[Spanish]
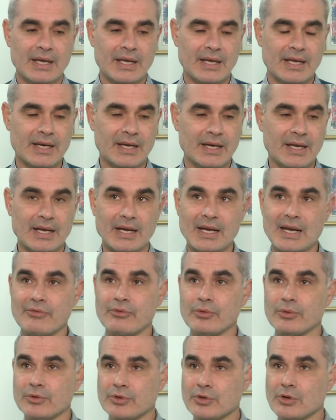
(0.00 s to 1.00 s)
en, la
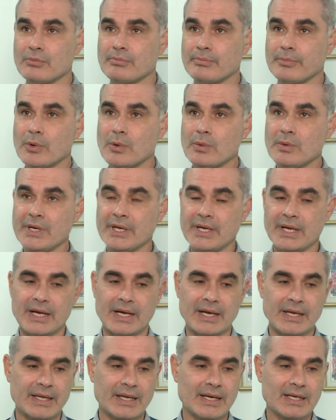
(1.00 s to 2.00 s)
función
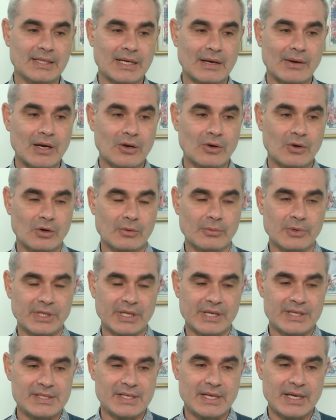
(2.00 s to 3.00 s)
pública y en el trabajo, como
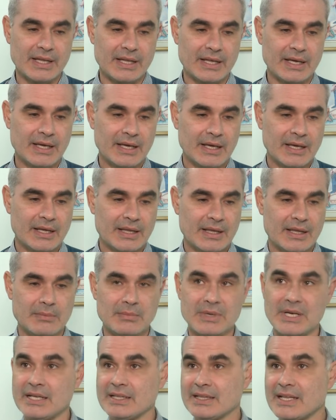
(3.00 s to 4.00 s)
te decía, de, de,
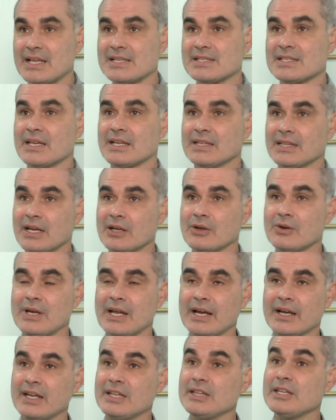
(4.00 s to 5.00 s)
militancia, de estar con
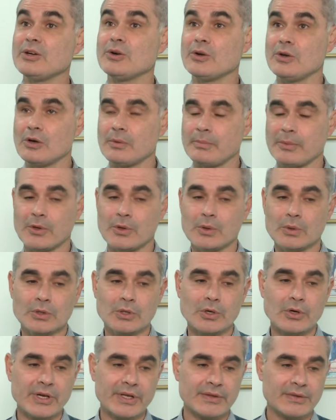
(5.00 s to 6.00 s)
la gente y con los
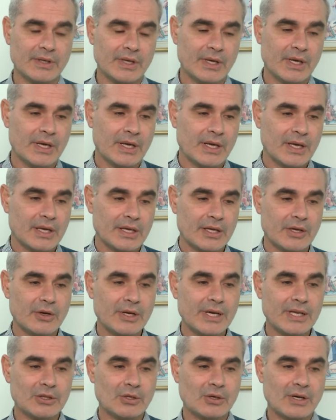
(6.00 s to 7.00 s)
productores. Y
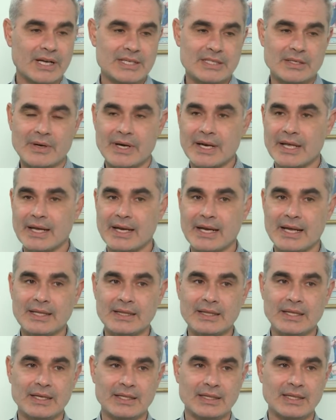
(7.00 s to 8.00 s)
hoy le toca llevar
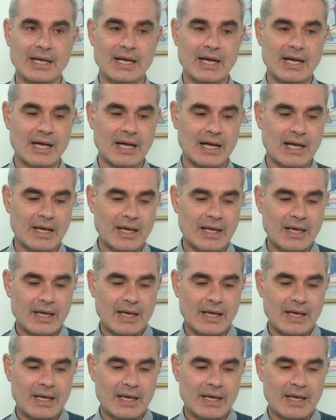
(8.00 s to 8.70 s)
adelante esta,